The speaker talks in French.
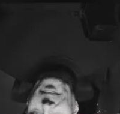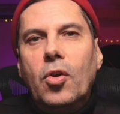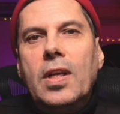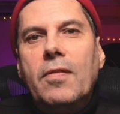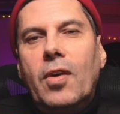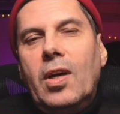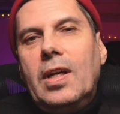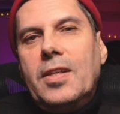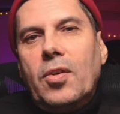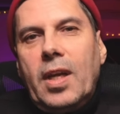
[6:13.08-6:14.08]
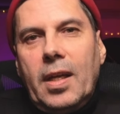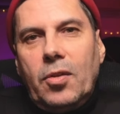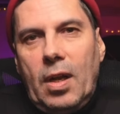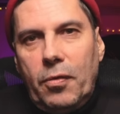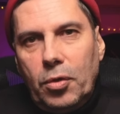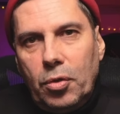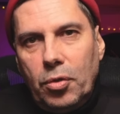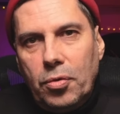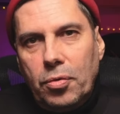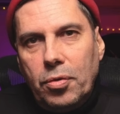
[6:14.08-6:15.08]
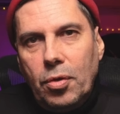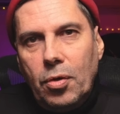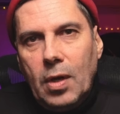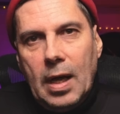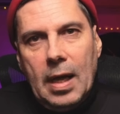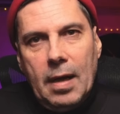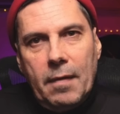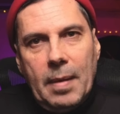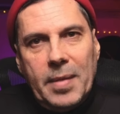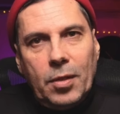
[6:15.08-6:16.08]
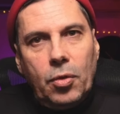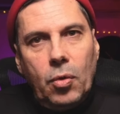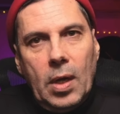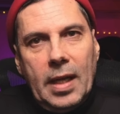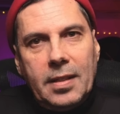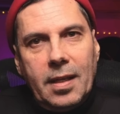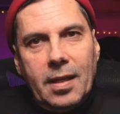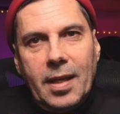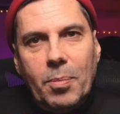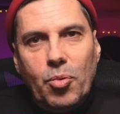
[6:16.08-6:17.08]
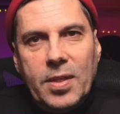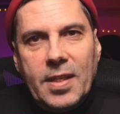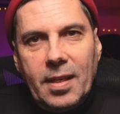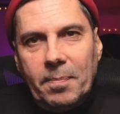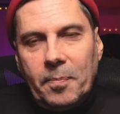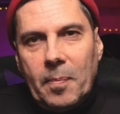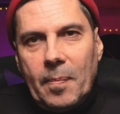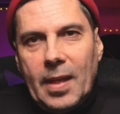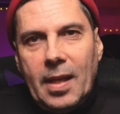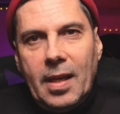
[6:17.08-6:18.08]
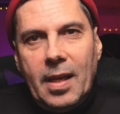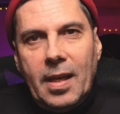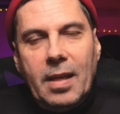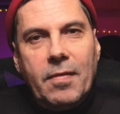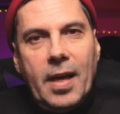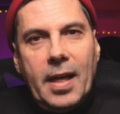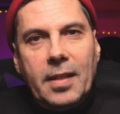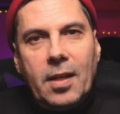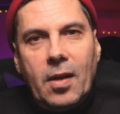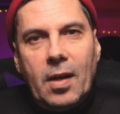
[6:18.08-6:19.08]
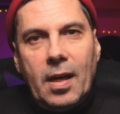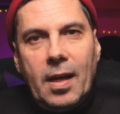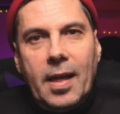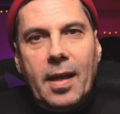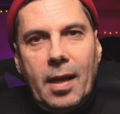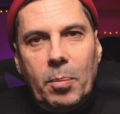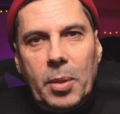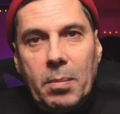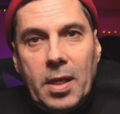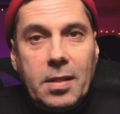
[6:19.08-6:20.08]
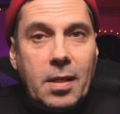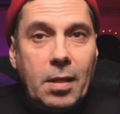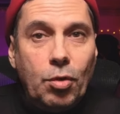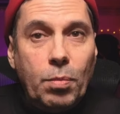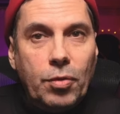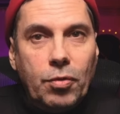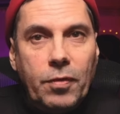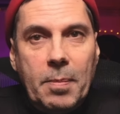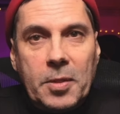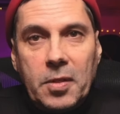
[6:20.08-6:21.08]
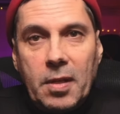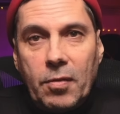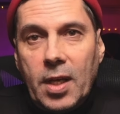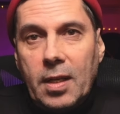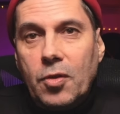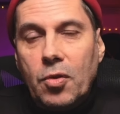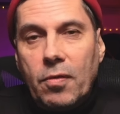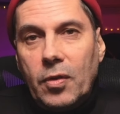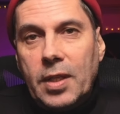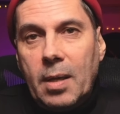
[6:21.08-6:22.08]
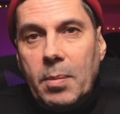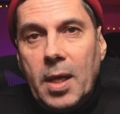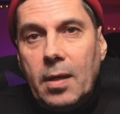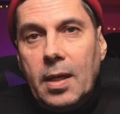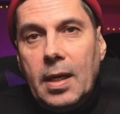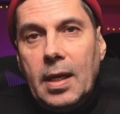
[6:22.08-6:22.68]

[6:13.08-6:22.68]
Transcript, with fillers: Le livre Les secrets de la photo de studio va bientôt être épuisé et il va être réimprimé, ce qui est une bonne nouvelle parce que ça veut dire qu'il se vend très bien